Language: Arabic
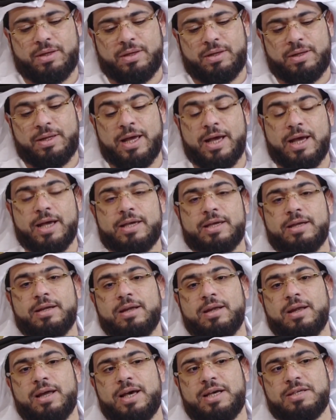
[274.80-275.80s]
لكن
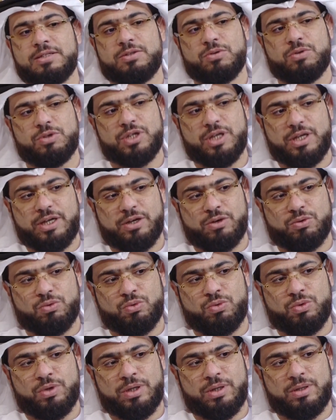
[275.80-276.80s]
الله عز وجل
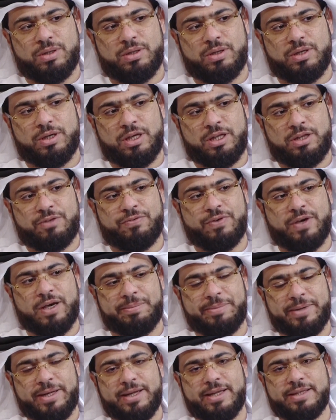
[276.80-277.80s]
يقول ادفع
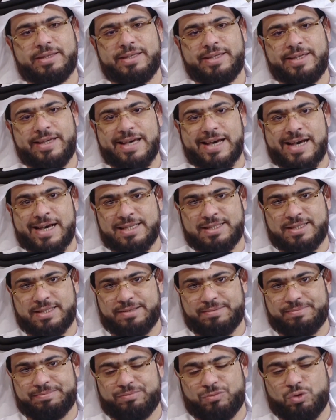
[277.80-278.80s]
بالتي هي
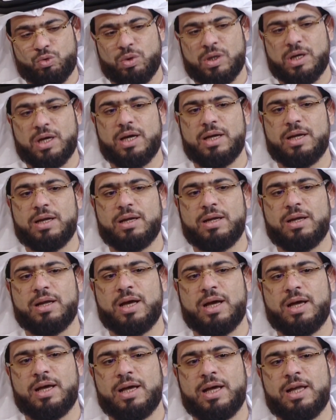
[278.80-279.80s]
أحسن وقال
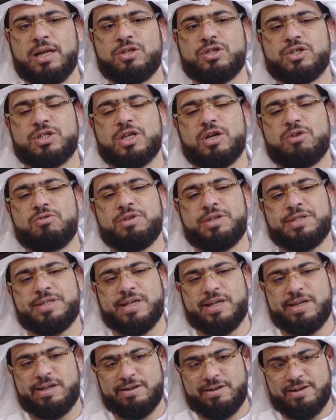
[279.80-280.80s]
الله هل جزاء
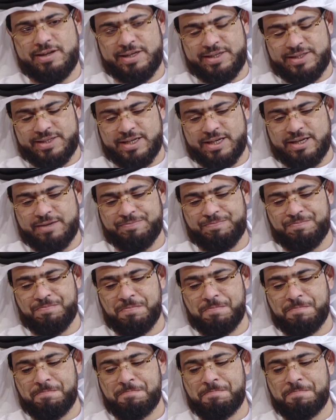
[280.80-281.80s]
الإحسان إلا الإحسان
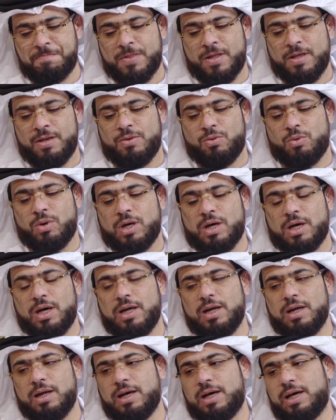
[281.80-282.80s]

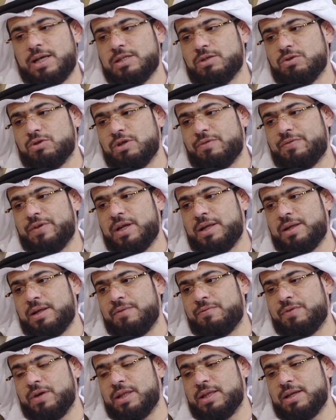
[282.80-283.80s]
وقال الله عز وجل
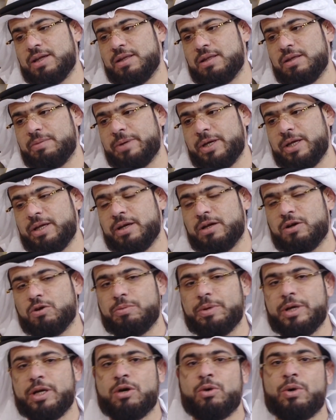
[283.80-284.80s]
فإذا الذي بينك
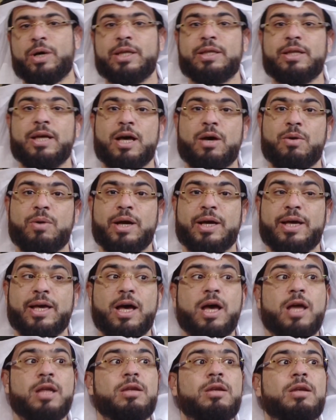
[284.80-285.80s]
وبينه عداوة
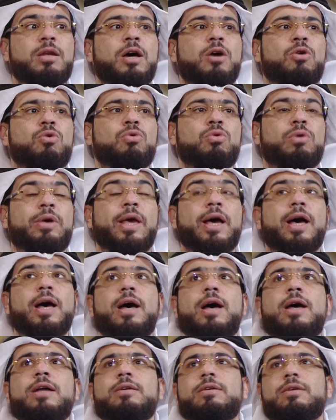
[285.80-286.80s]
كأنه
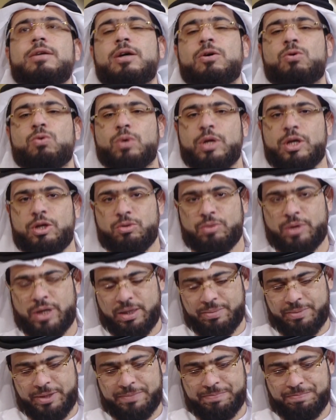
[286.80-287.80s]
كأنه ولي
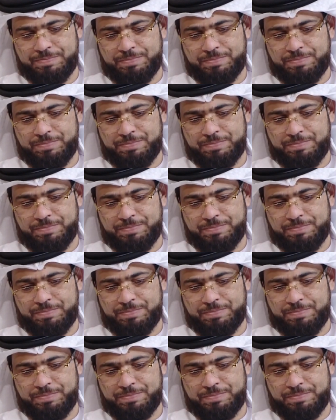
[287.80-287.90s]
حميم